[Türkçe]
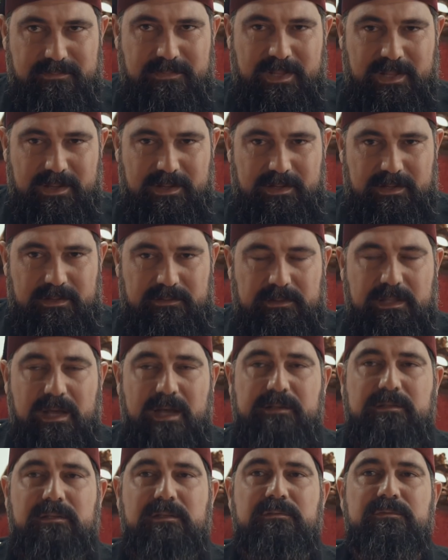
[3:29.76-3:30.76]
mı ki?
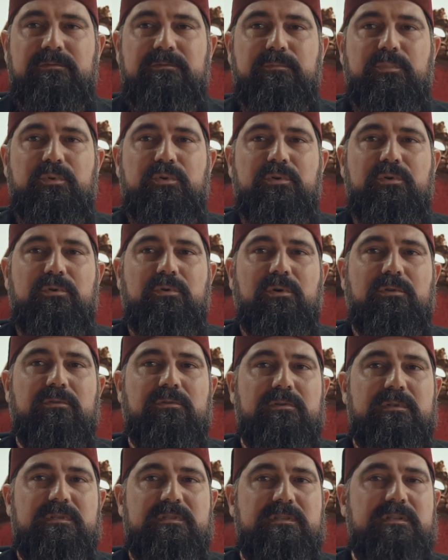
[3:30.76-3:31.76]
Derdin büyük
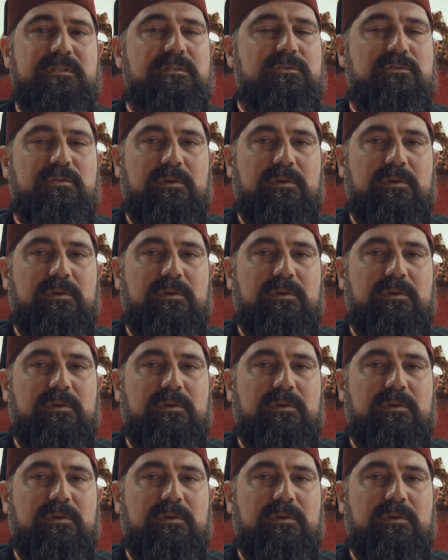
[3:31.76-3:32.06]
olduğunu siz